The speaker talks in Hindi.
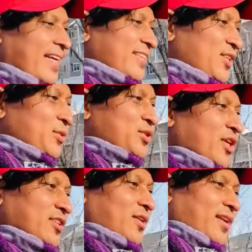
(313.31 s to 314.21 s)
एनर्जी यूज़
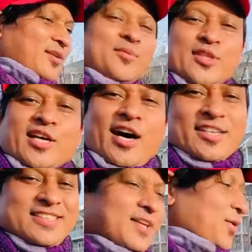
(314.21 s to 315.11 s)
करता हूँ ना तो मुझे
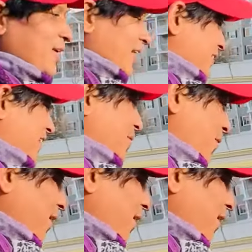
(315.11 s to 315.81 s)
खांसी होने लगती है बोल